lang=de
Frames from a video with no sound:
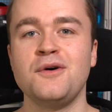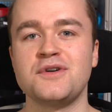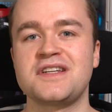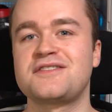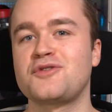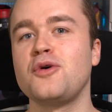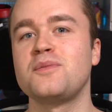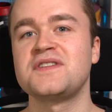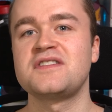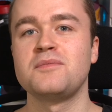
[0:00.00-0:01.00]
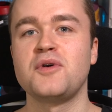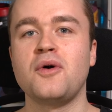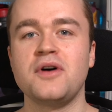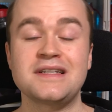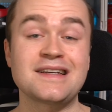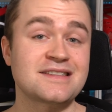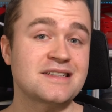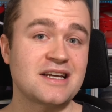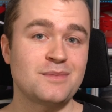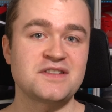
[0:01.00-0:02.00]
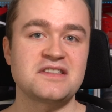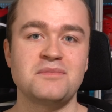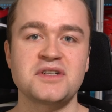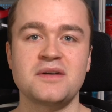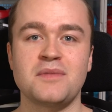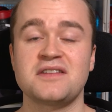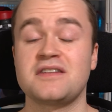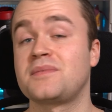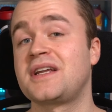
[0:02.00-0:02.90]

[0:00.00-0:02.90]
und ich es doch ein bisschen bereue, dass ich damals nicht mitgemacht habe.